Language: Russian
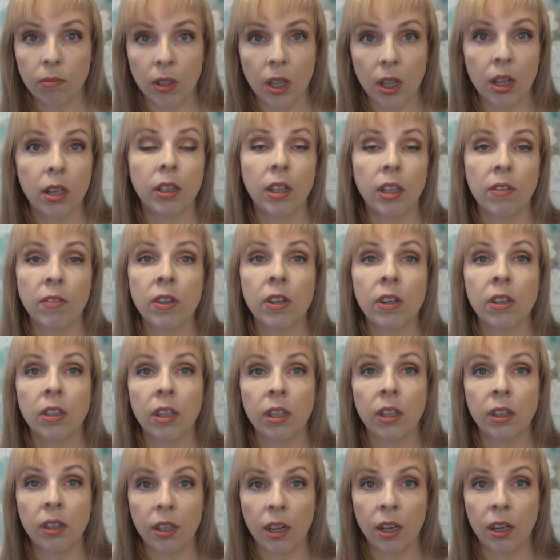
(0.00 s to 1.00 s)
Да,
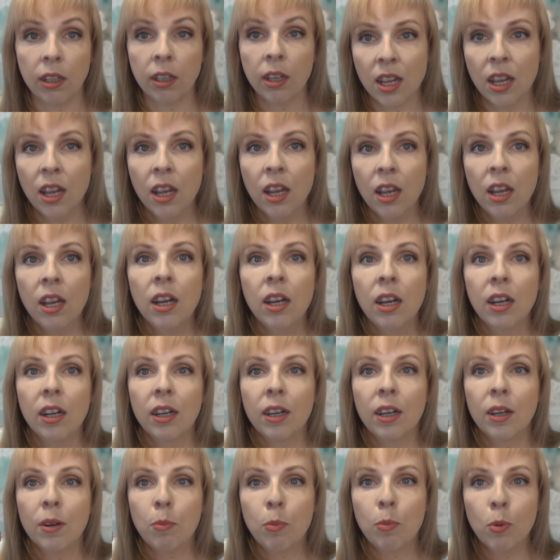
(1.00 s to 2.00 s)
наверное, так.
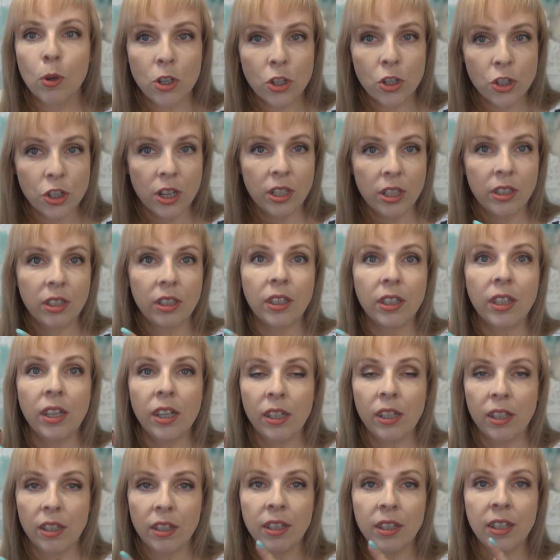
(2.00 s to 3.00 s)
А, больше этот
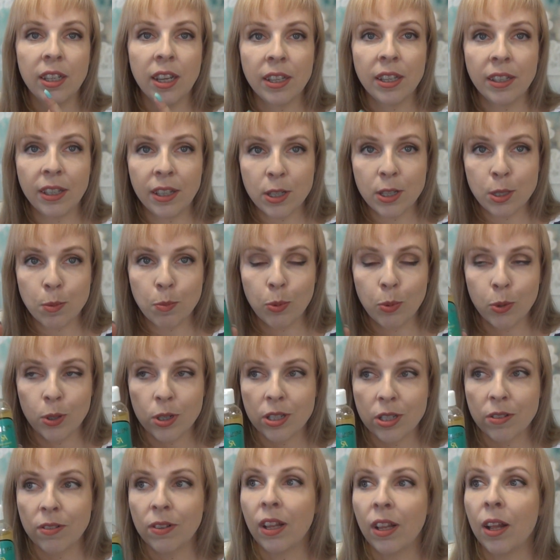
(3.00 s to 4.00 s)
гель я не
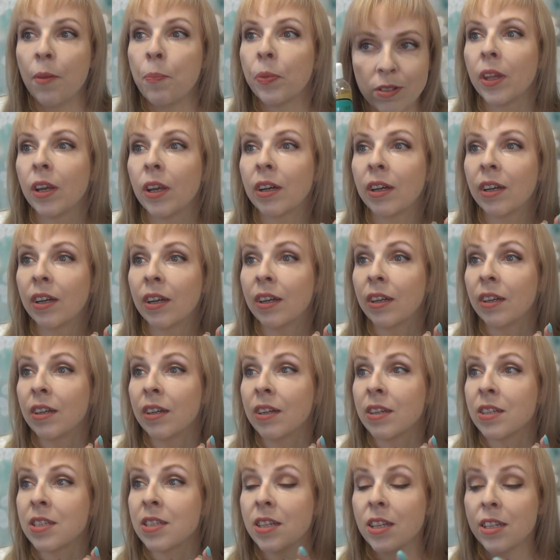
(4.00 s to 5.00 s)
использовала.
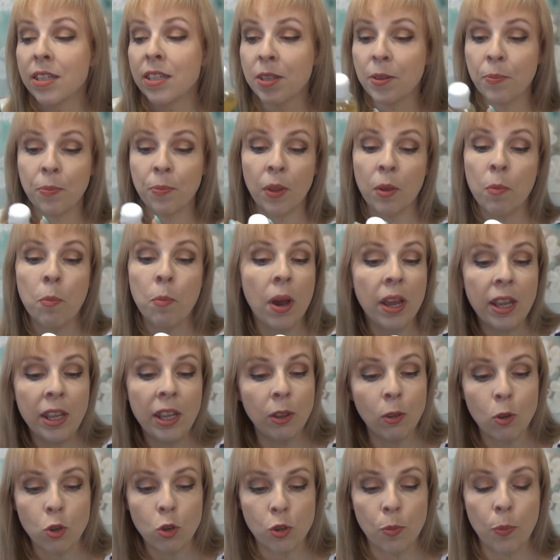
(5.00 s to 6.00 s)
А, кстати,
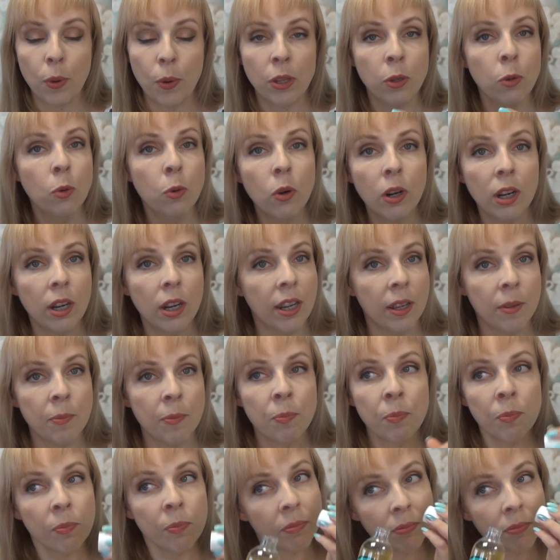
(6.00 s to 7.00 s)
мои тоже понюхали.